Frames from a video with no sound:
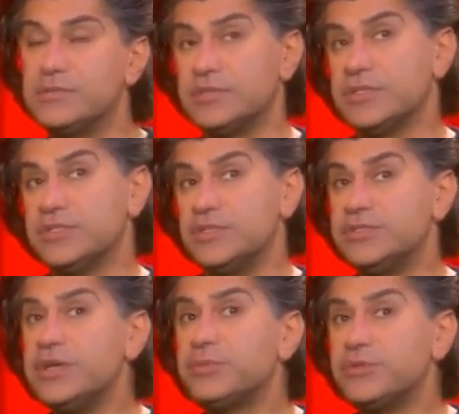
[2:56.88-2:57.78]

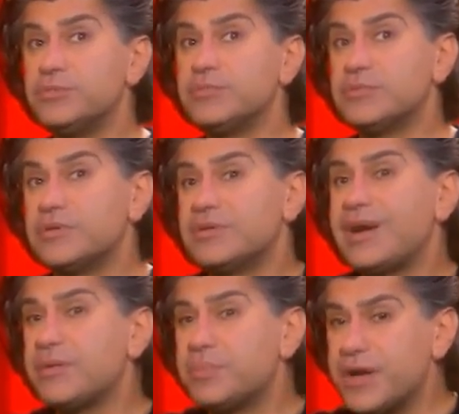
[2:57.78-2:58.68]
взаимоотношения людей, а потом
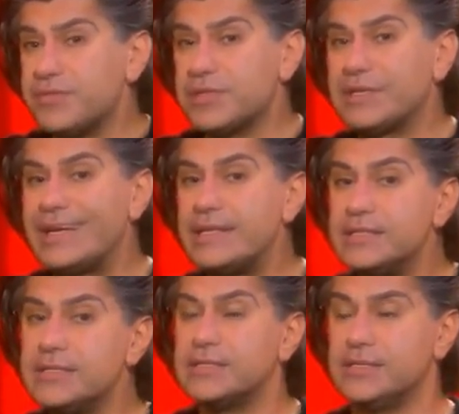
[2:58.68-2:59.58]
как правило,
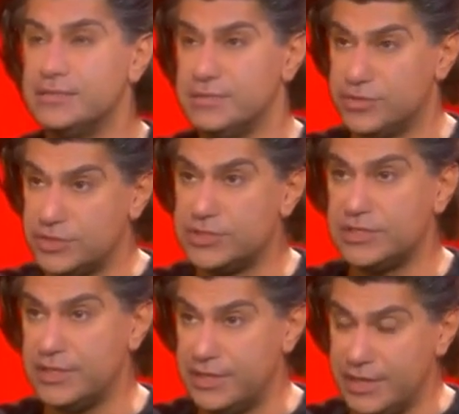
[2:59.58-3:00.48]
коренных
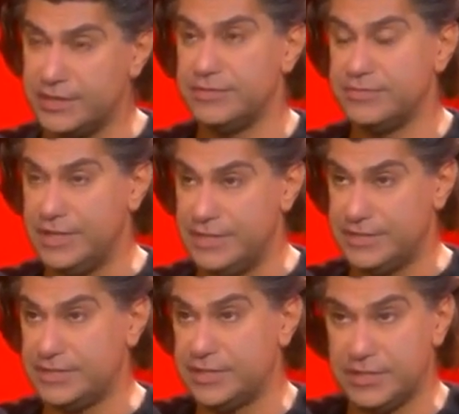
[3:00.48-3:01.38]
жителей этого,
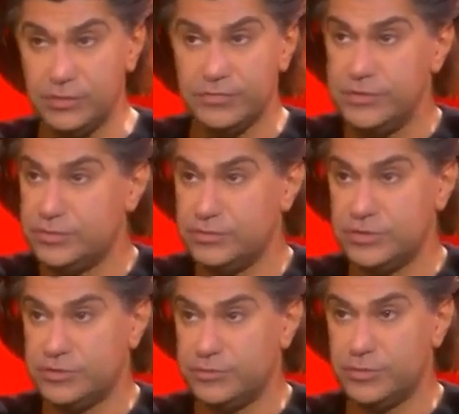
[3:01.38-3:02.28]
этих городов не
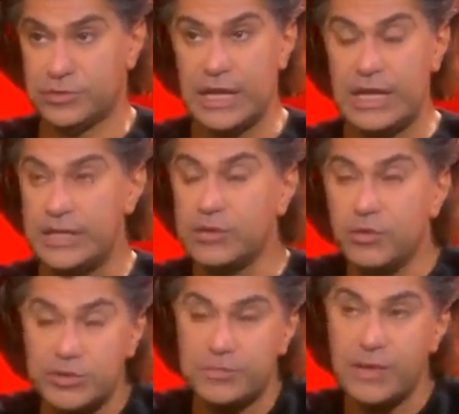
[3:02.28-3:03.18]
существует.
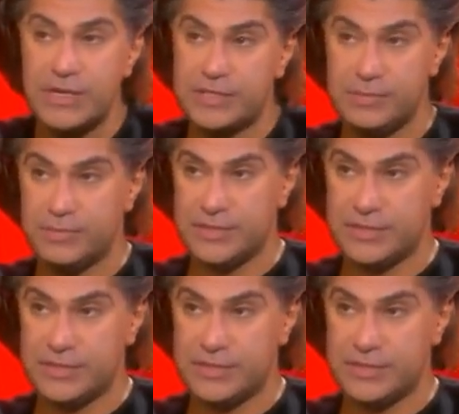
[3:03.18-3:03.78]
Их очень маленький